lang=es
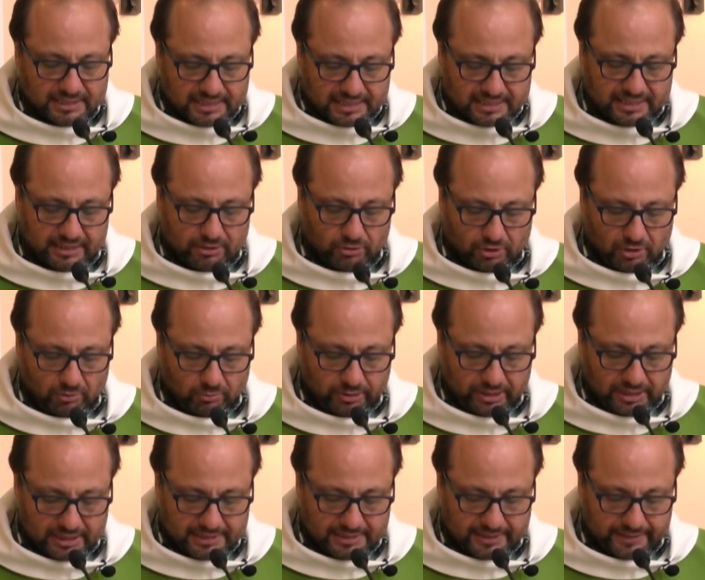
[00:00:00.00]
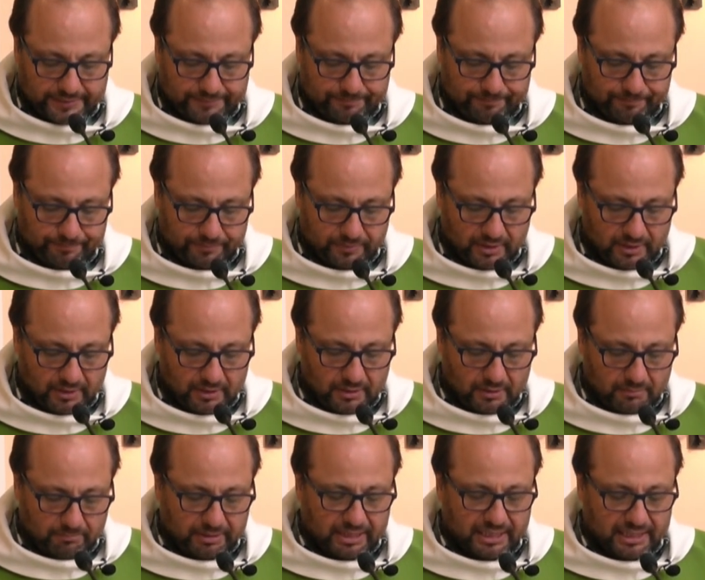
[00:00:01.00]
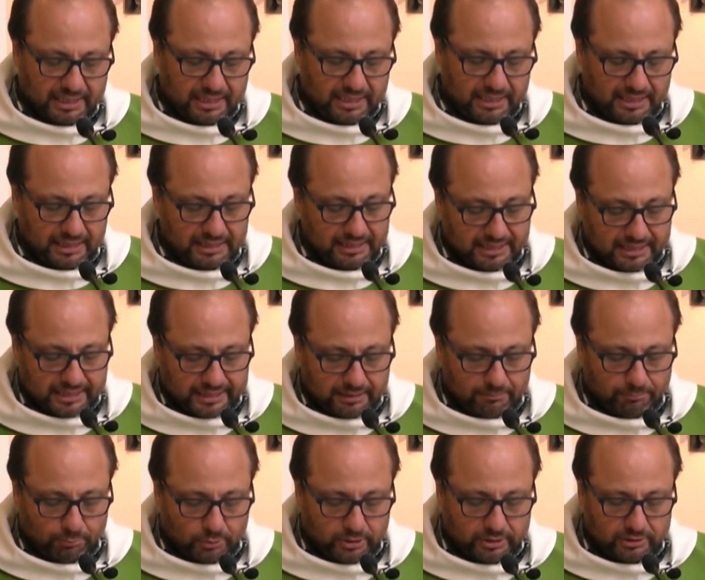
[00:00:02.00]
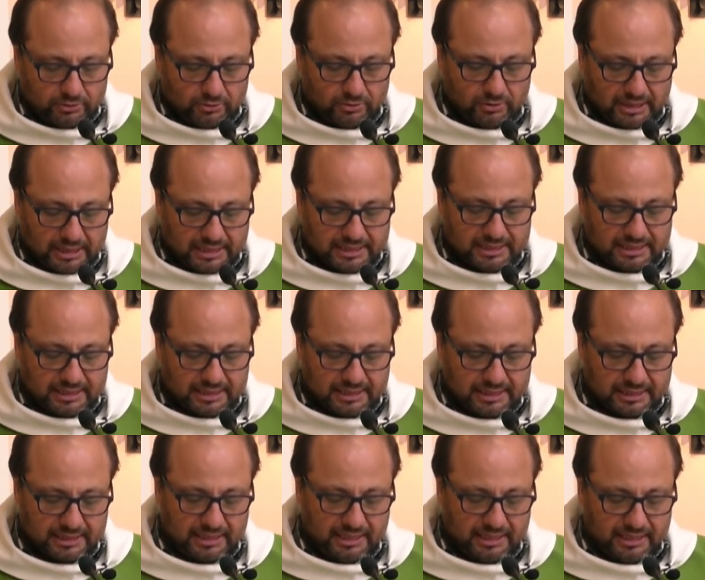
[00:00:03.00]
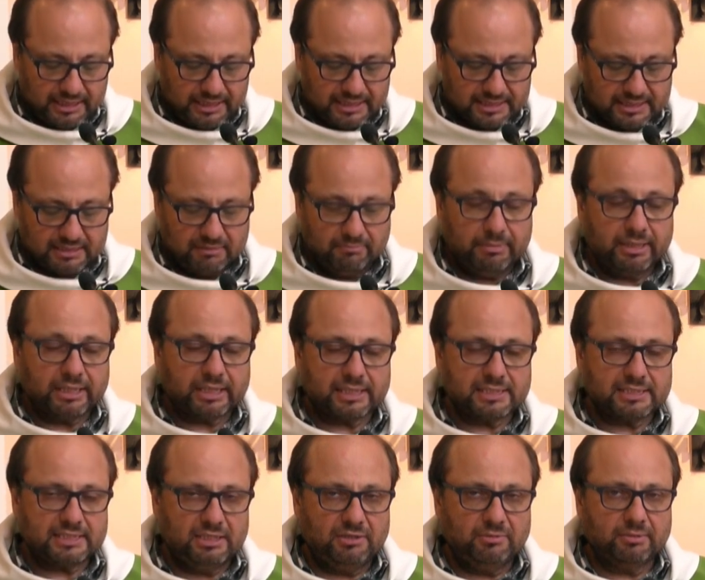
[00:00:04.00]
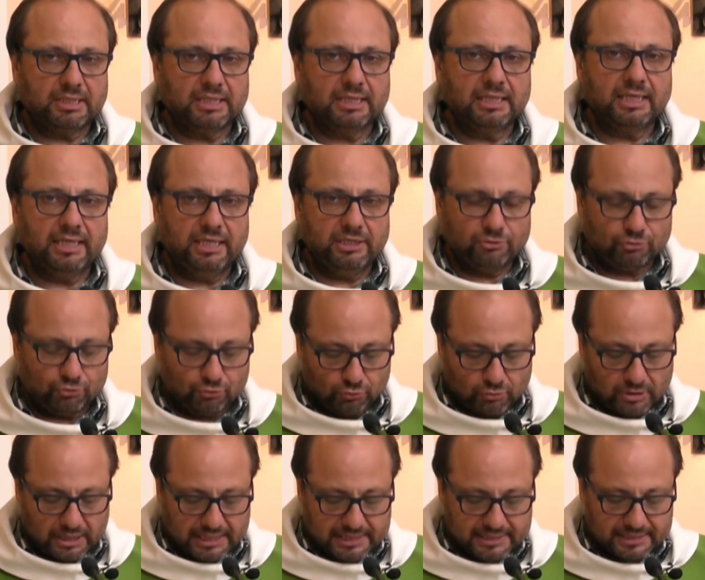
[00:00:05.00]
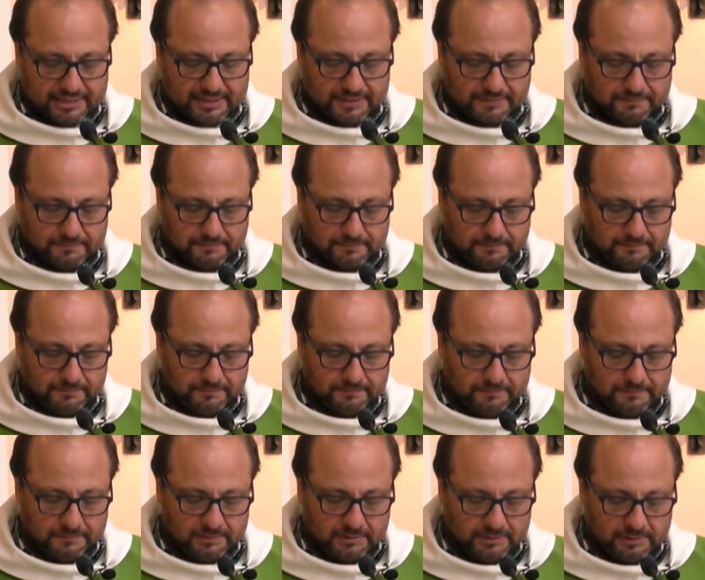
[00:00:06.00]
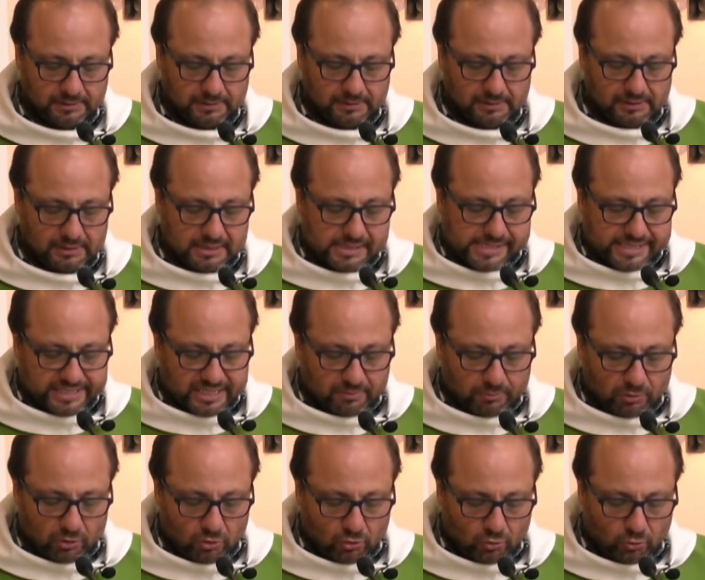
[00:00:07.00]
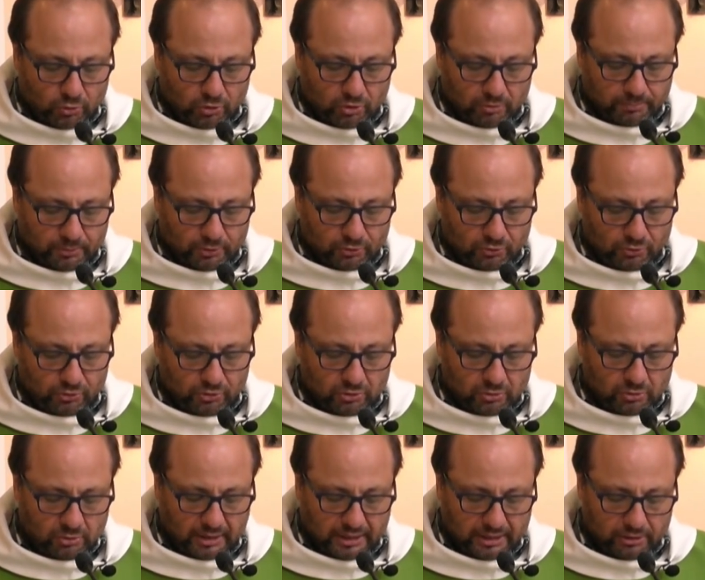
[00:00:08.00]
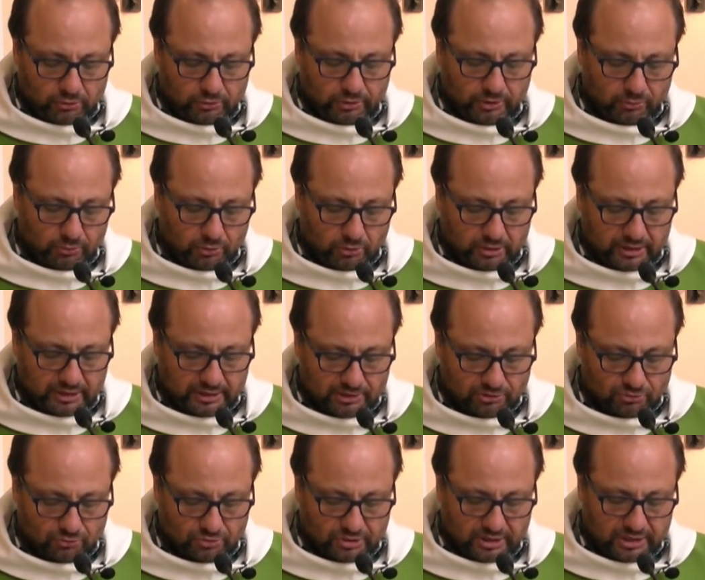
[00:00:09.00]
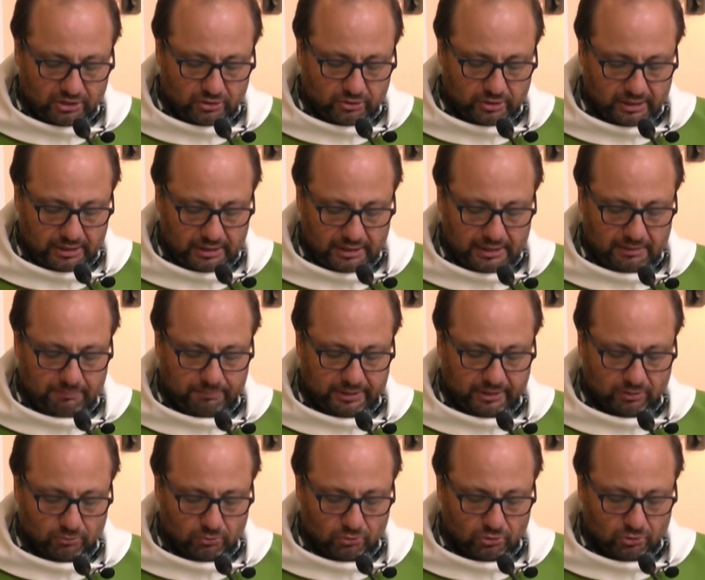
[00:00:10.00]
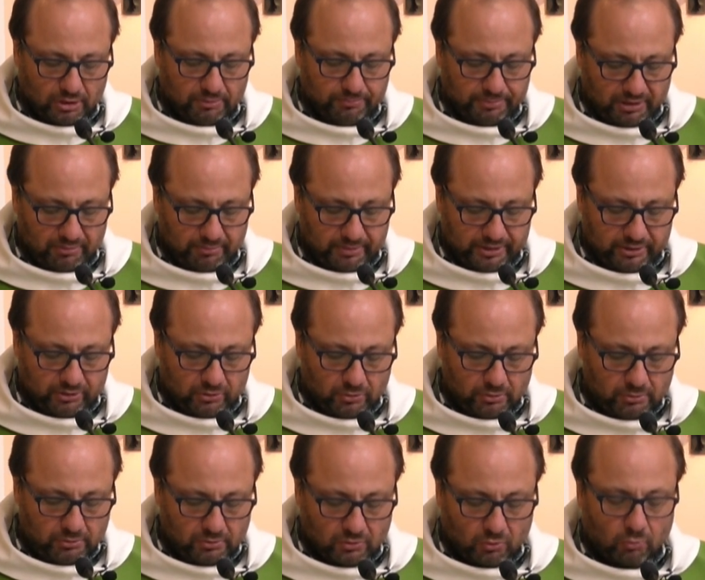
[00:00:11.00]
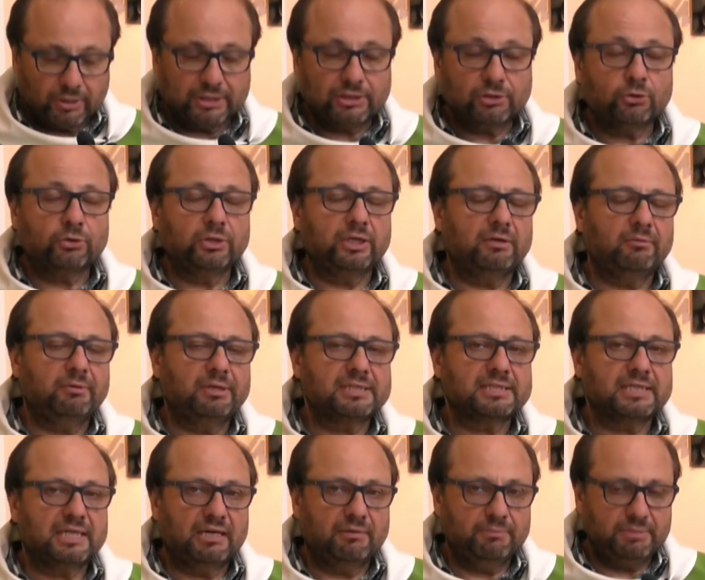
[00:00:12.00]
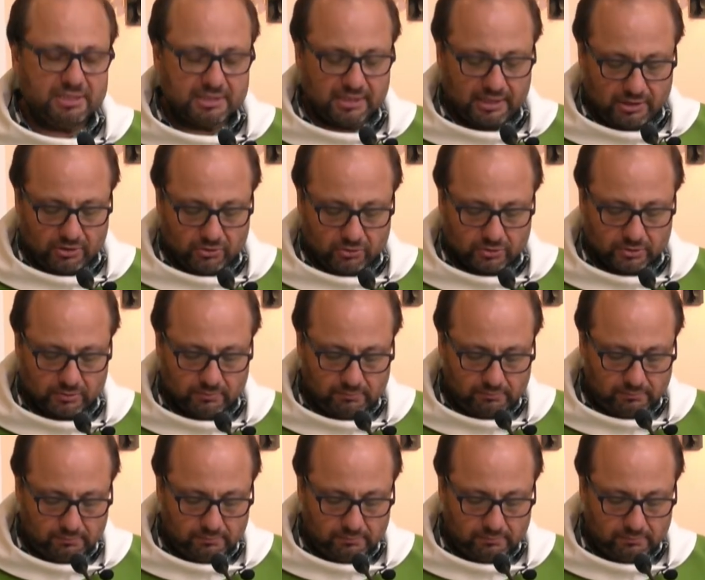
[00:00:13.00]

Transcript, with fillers: Ya sé lo que voy a hacer, para que al dejar el puesto haya quienes me reciban en su casa. Llamó uno por uno a los deudores de su señor y preguntó al primero, ¿cuánto debes a mi señor?